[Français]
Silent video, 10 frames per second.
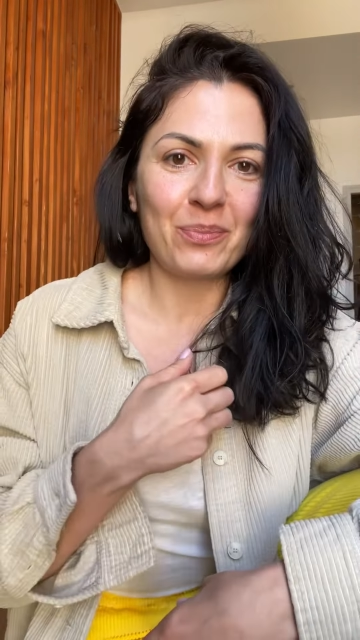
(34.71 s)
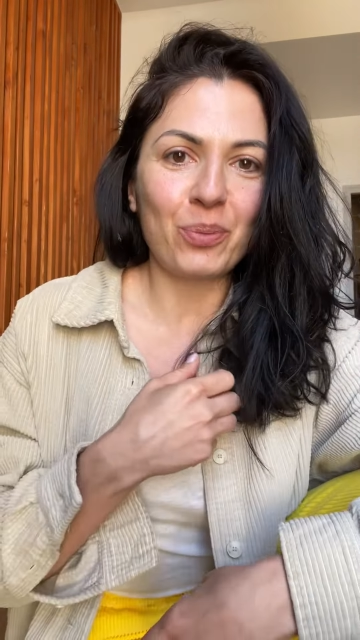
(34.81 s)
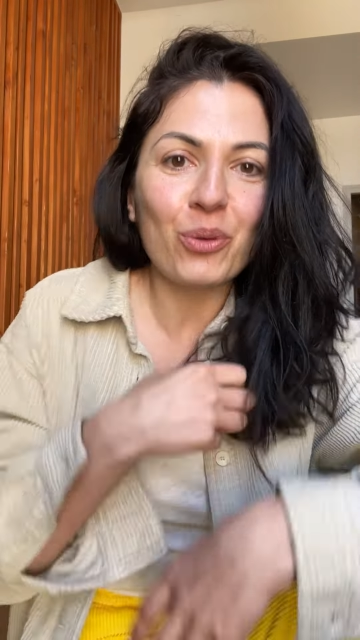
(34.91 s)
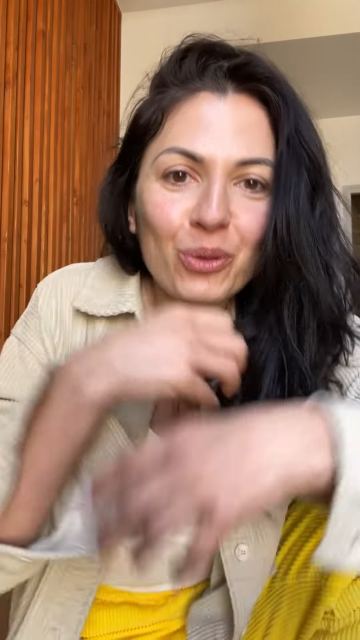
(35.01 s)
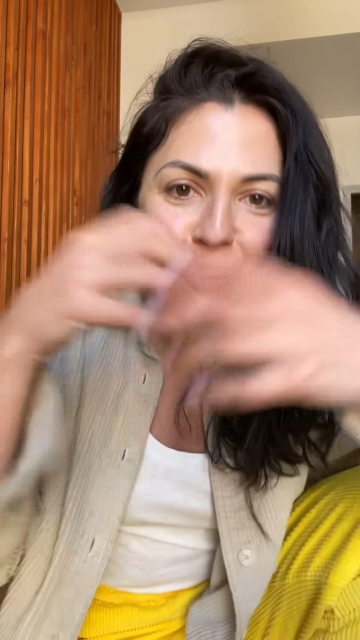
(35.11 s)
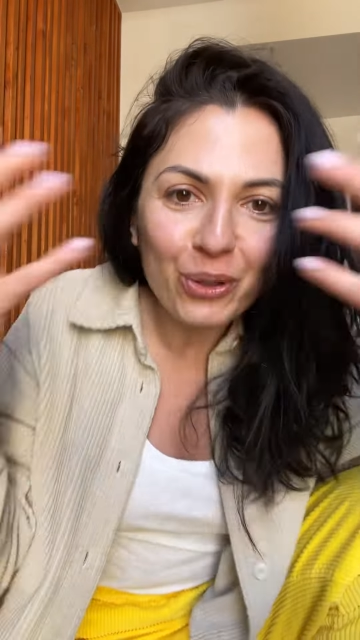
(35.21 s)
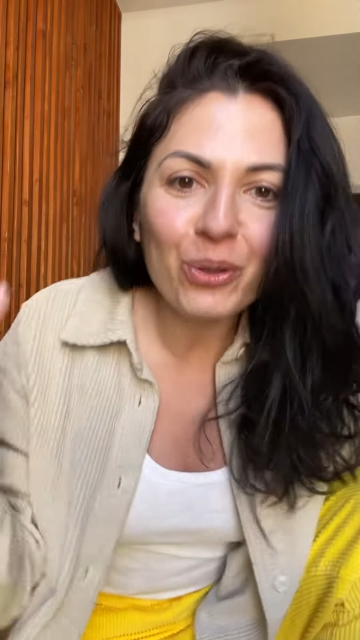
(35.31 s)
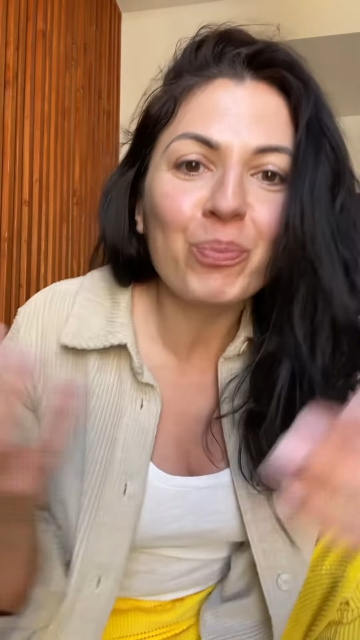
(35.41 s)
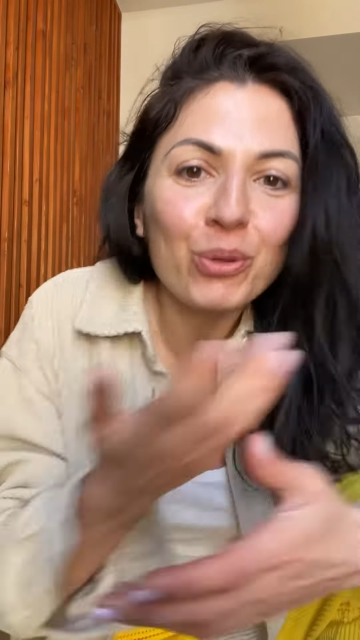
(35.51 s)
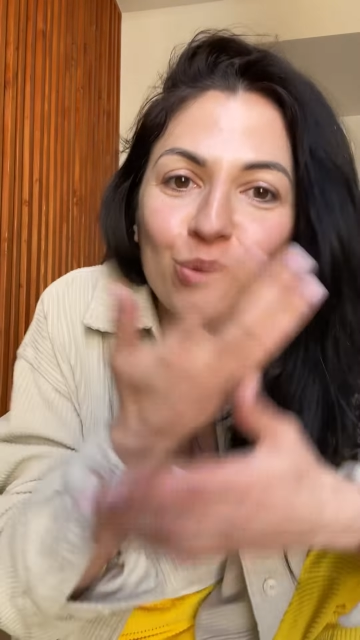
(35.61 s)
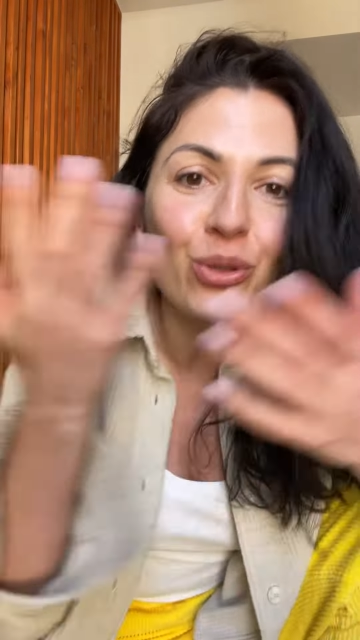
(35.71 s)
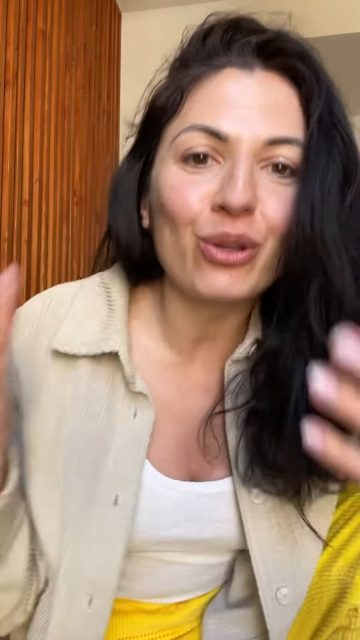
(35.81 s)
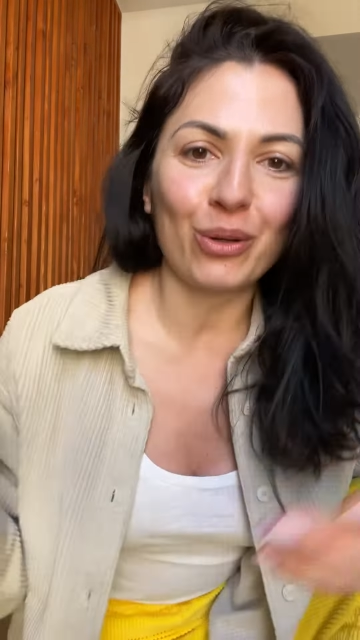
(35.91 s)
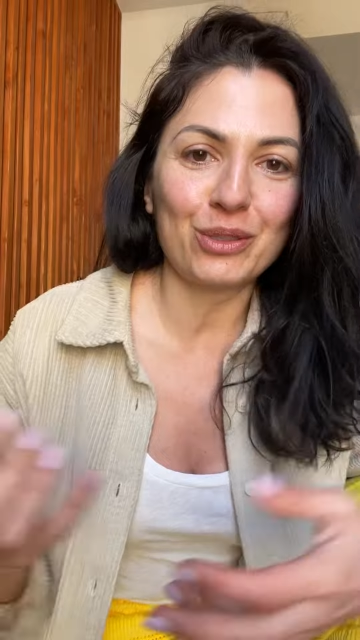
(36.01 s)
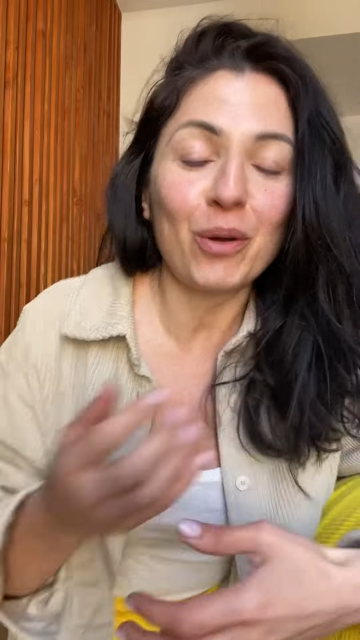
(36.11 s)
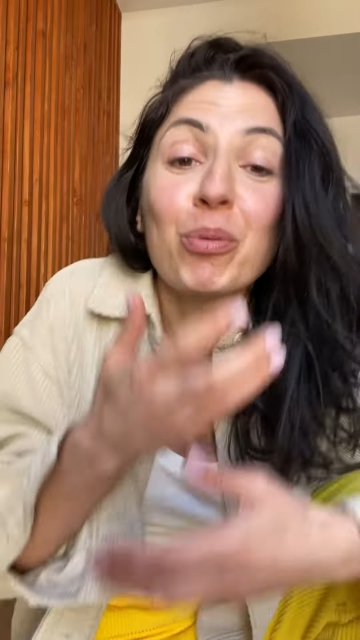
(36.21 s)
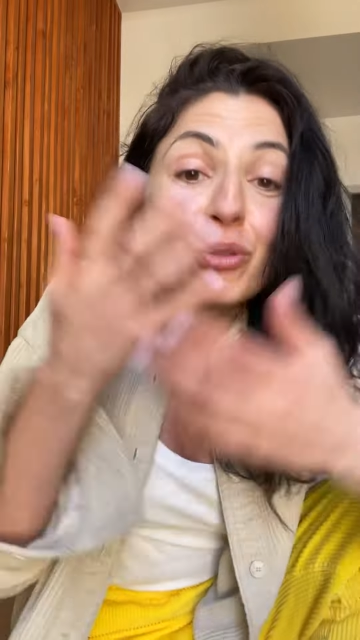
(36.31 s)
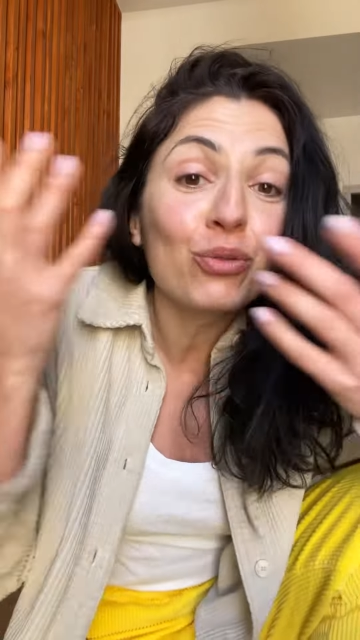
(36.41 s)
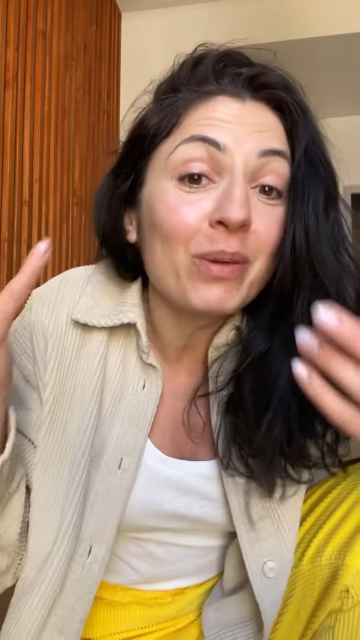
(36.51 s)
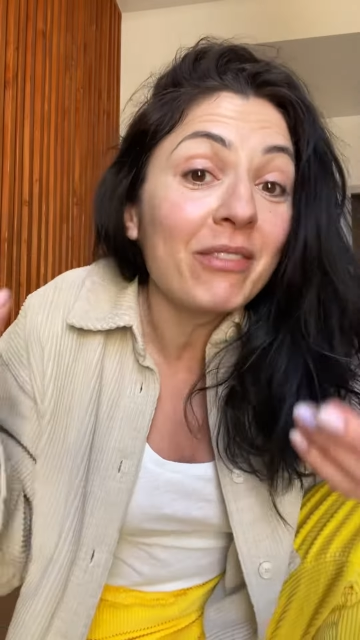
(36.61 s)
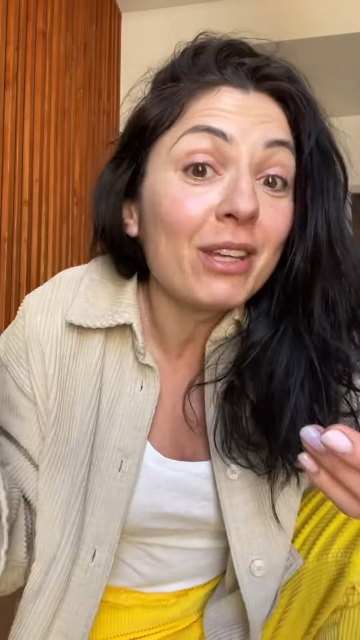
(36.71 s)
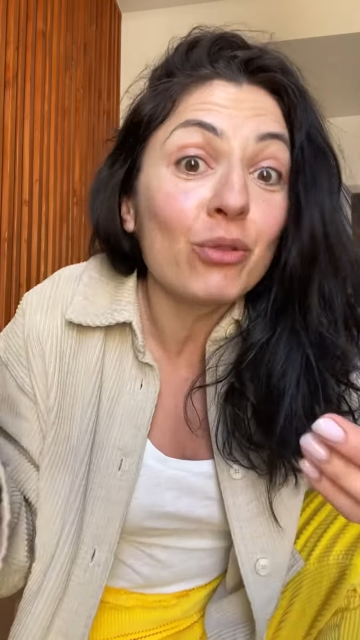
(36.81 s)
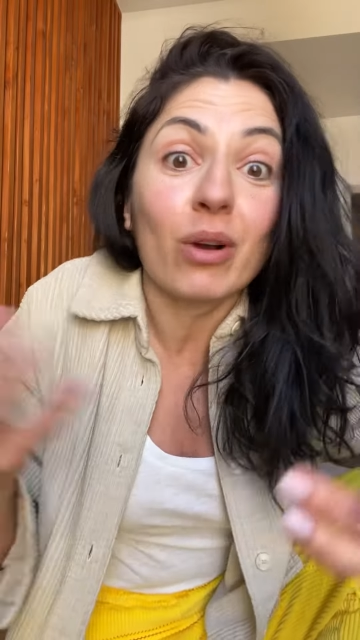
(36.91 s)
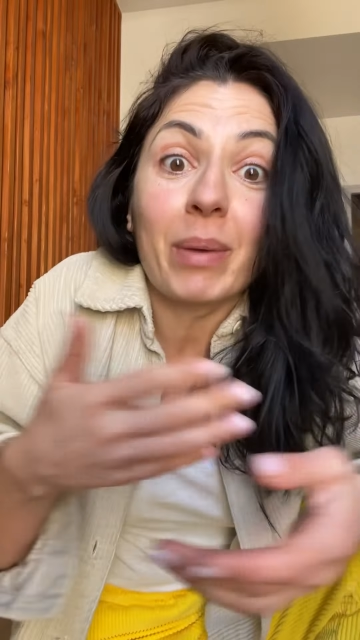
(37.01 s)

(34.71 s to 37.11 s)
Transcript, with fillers: pour, euh, pour tout le temps, tu vois, pour toute ma vie, quoi.